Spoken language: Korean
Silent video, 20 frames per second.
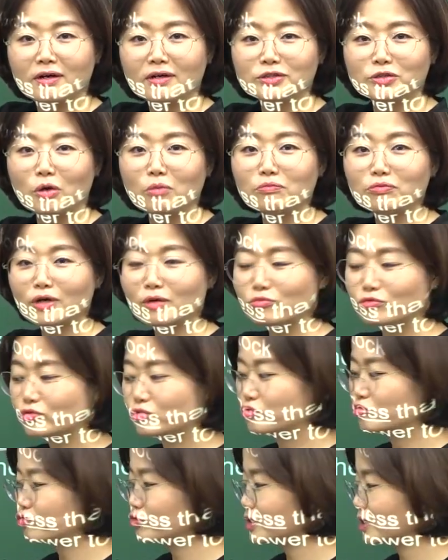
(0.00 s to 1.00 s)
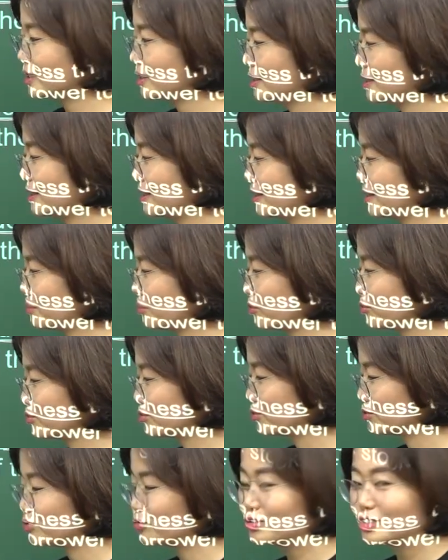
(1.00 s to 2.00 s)
정부가 무슨 투자,
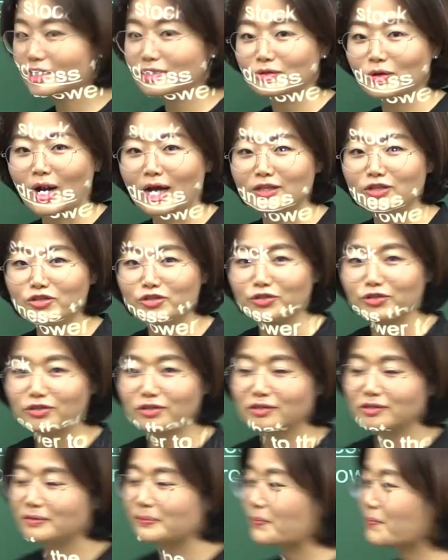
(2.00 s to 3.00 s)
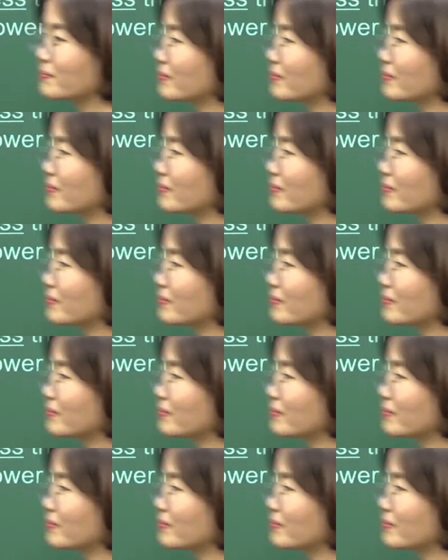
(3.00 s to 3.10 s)
무슨 투자 그거 아니죠.